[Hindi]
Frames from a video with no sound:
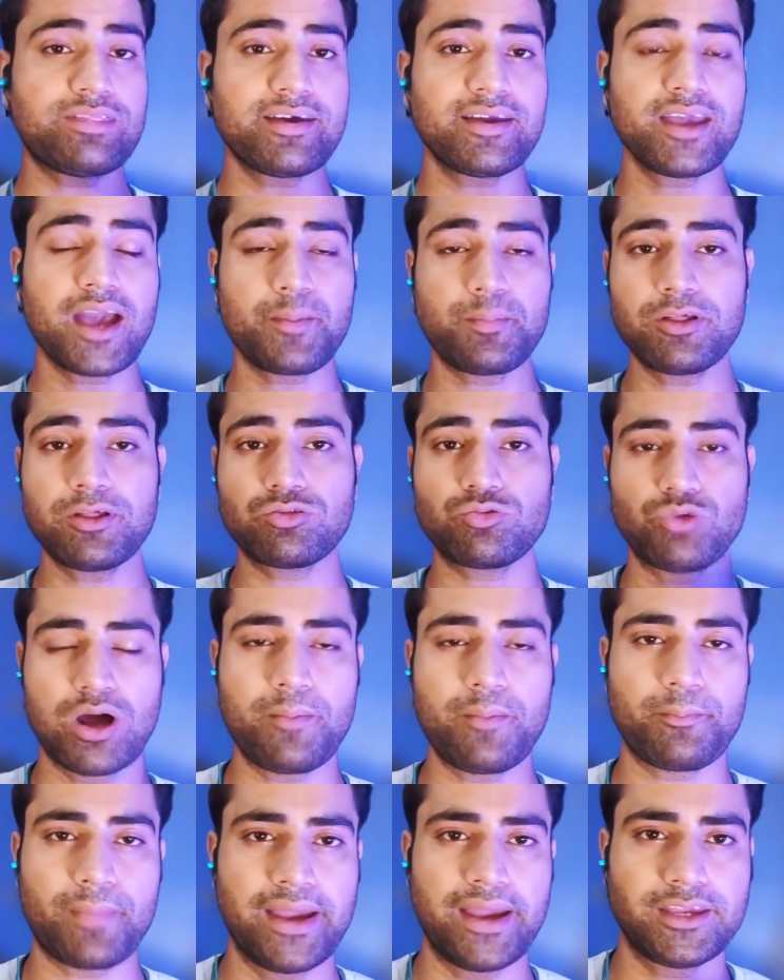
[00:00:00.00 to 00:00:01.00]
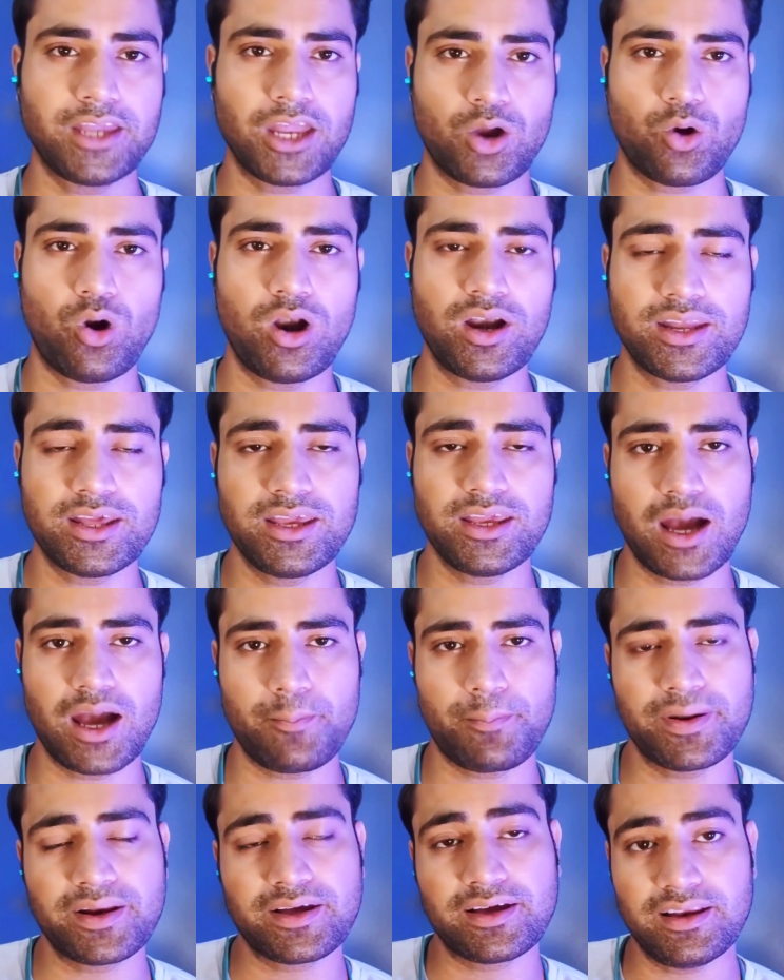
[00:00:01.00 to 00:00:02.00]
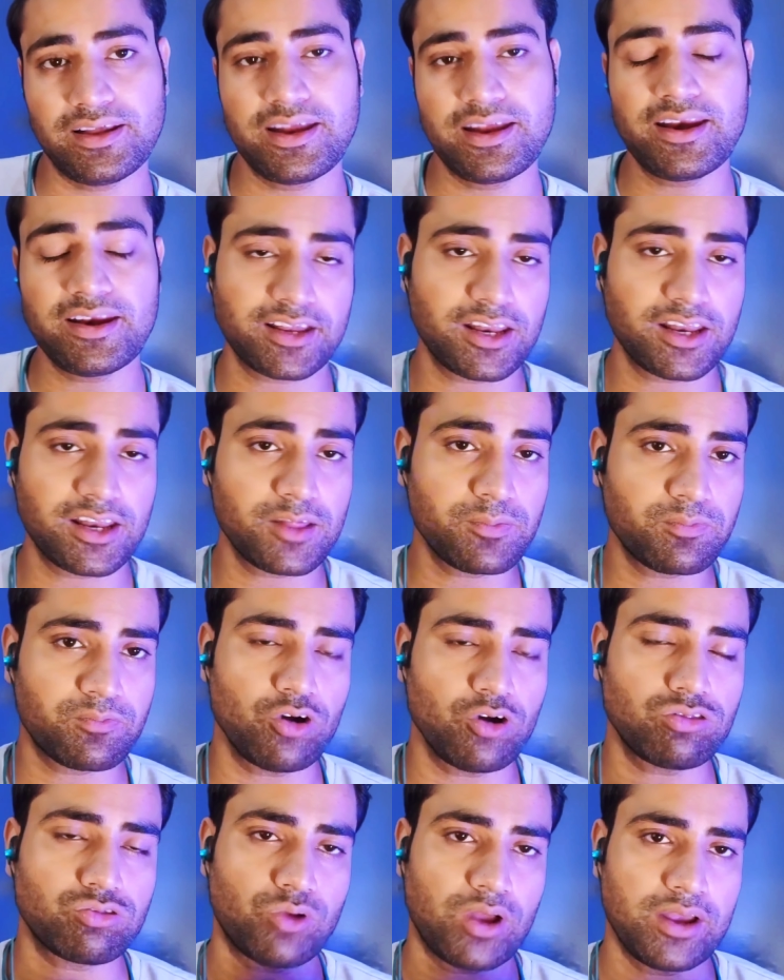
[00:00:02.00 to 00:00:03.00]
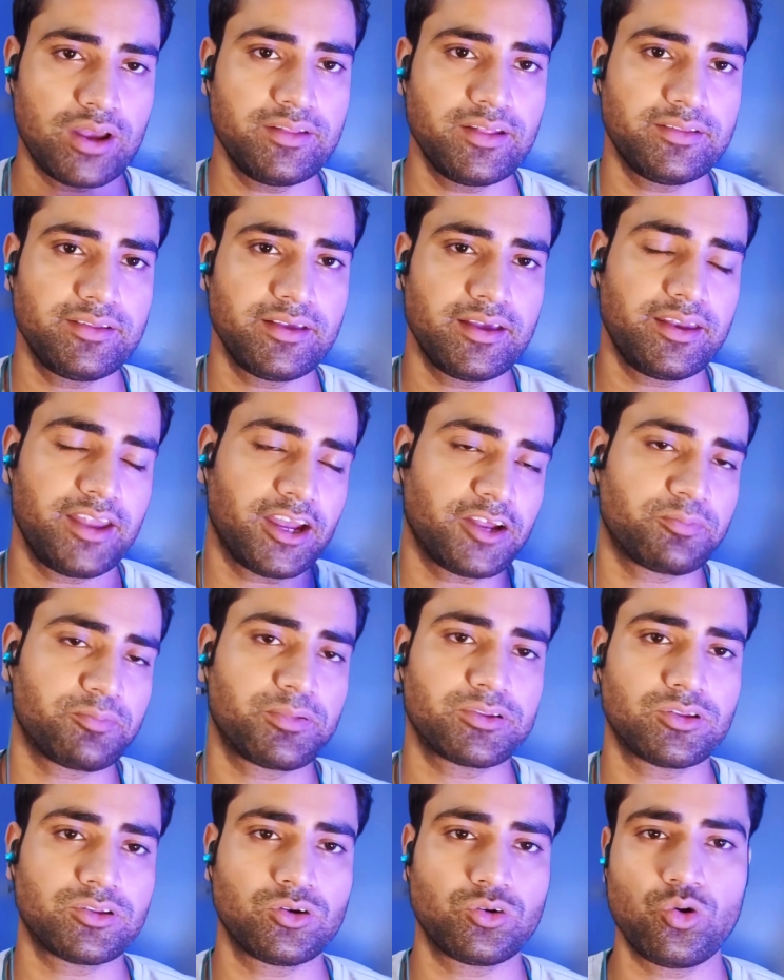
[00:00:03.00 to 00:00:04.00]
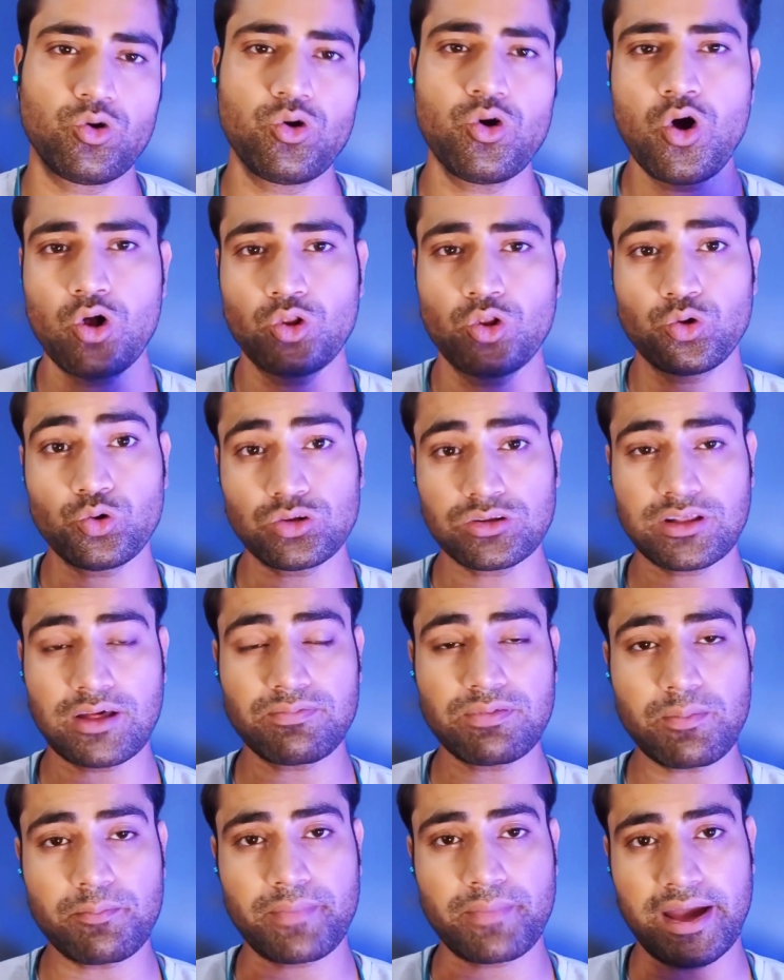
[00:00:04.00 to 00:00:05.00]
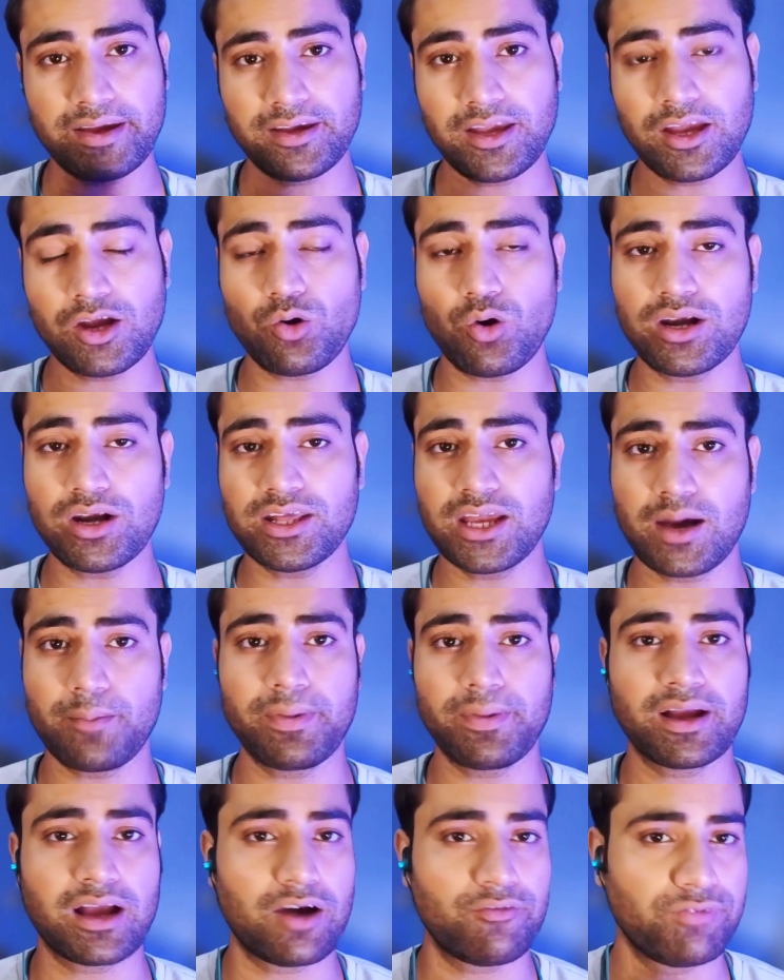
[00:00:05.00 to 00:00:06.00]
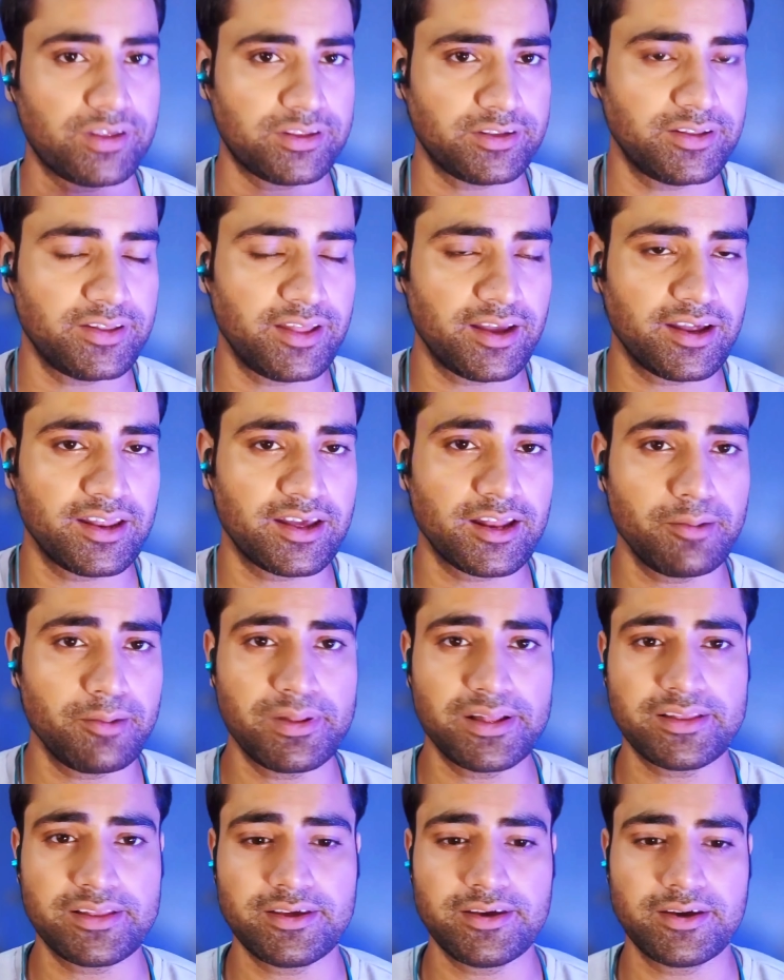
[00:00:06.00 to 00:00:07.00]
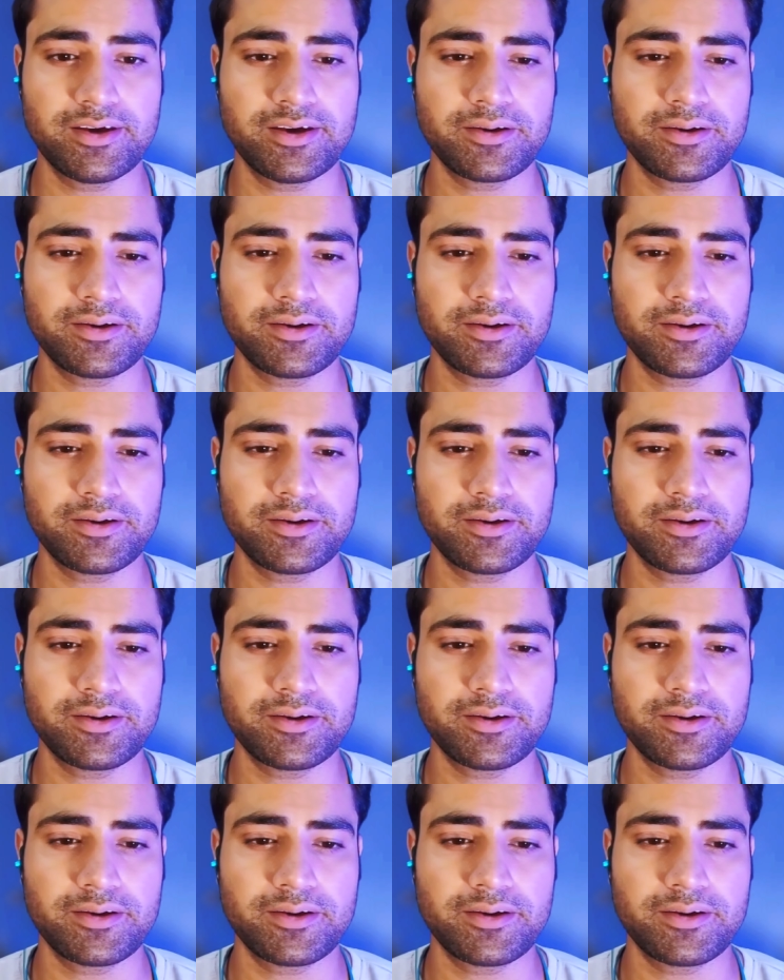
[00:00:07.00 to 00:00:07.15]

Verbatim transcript: जैसा की आपने सुना माइक की क्वालिटी यहाँ पर क्लियर एंड क्रिस्प वॉइस सुनाई देती है नेक्स्ट पर्सन को तो उस हिसाब से माइक की क्वालिटी यहाँ पे काफी अच्छी देखने के लिए मिलती